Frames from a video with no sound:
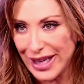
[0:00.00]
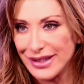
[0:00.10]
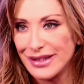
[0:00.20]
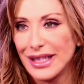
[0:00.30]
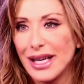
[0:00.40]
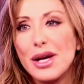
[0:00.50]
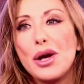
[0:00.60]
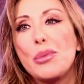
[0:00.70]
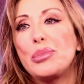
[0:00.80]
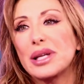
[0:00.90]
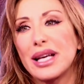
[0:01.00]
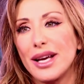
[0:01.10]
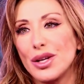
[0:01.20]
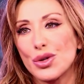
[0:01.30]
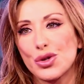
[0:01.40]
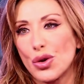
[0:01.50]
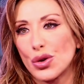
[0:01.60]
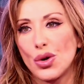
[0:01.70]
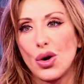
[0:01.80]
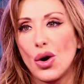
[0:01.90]
Certo, certo, lo capisco perché, io perché
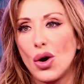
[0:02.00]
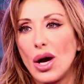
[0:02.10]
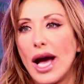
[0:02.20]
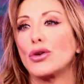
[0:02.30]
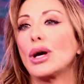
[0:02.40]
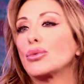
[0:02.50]
sono, ti ha dato una È una